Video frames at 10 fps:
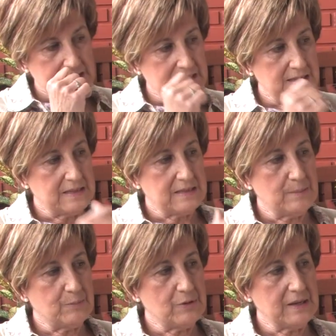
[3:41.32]
Si
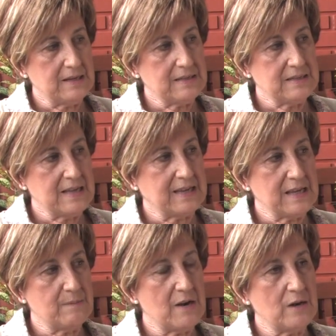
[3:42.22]
se pone, si hay
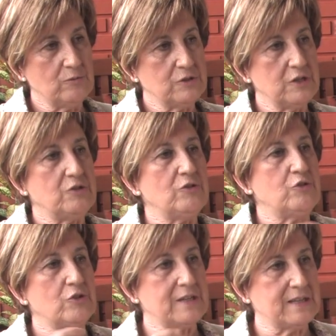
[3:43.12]
que llevarlo a algún sitio,
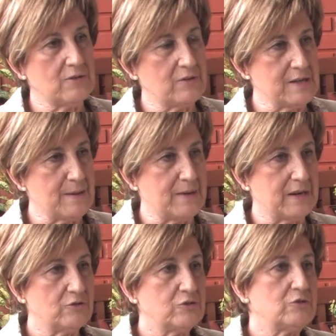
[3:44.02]
¿dónde tengo que
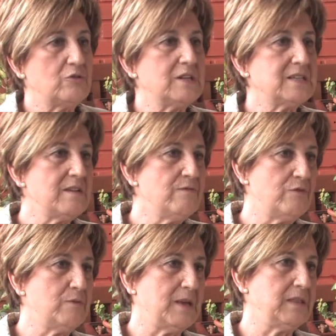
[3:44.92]
llamar? Toda esa
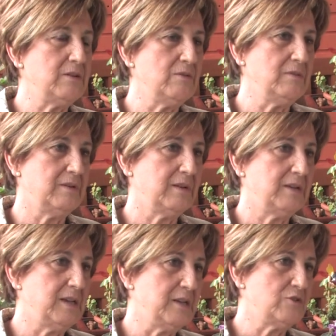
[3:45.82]
información
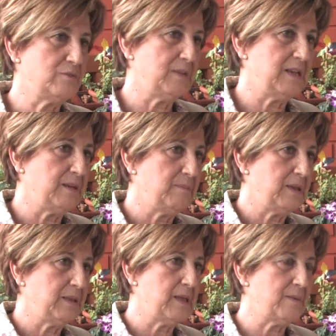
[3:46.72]
ellos
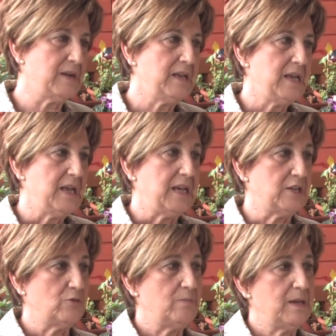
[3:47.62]
me, daban,
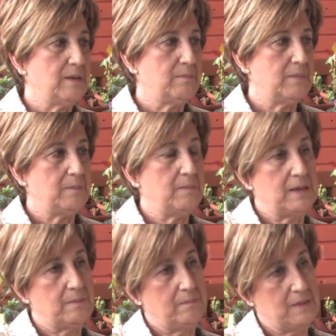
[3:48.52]
eso me,
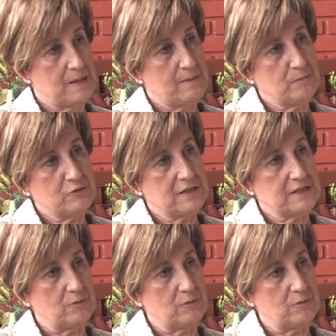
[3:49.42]
daba mucha